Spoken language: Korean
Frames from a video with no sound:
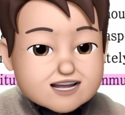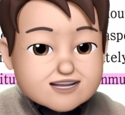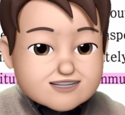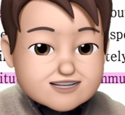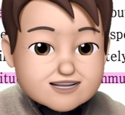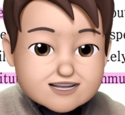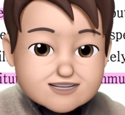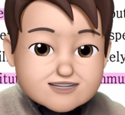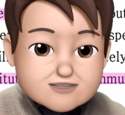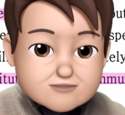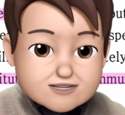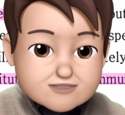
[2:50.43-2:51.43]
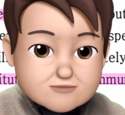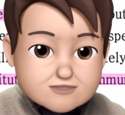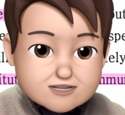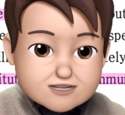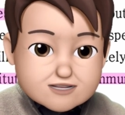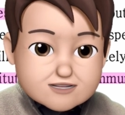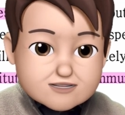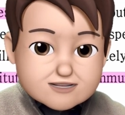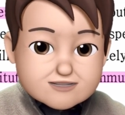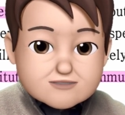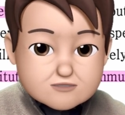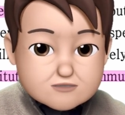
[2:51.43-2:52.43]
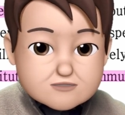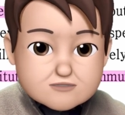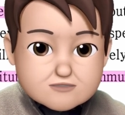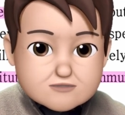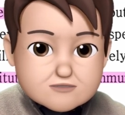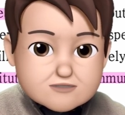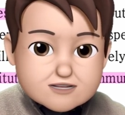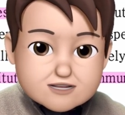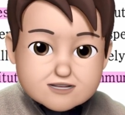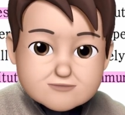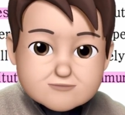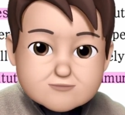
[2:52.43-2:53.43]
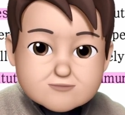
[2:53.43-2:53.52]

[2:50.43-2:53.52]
그거에 대한 이제 예시 들어가는 거야. 예를 들어